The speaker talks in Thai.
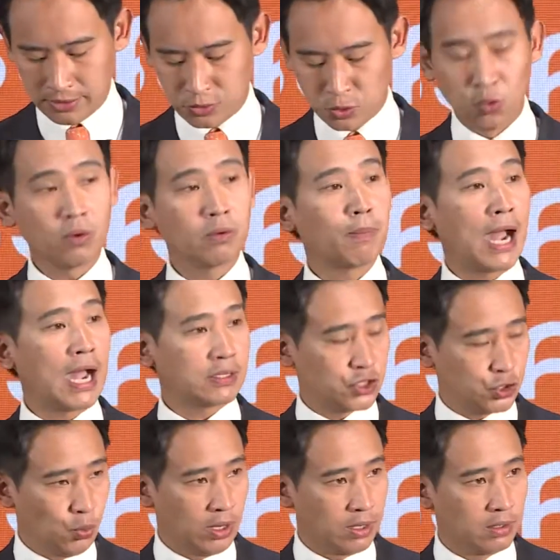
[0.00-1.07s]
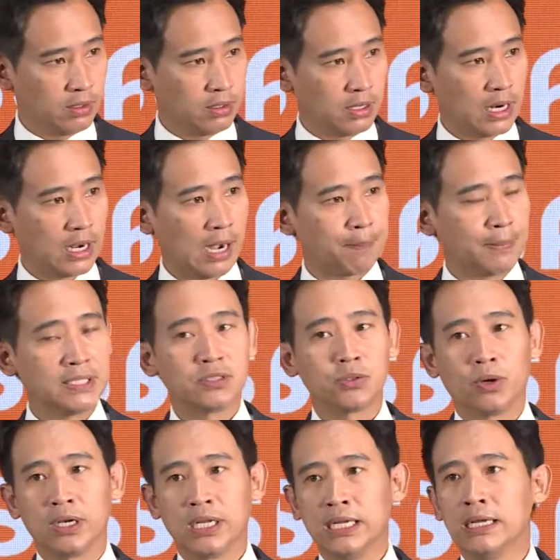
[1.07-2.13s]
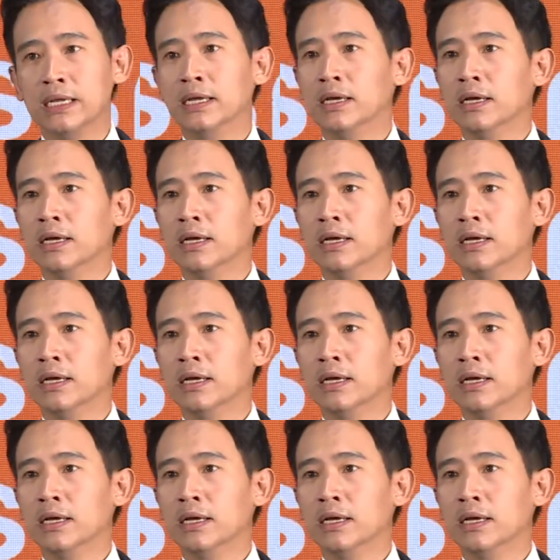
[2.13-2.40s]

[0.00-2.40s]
ทุกภาคส่วนนะครับเป็นส่วนที่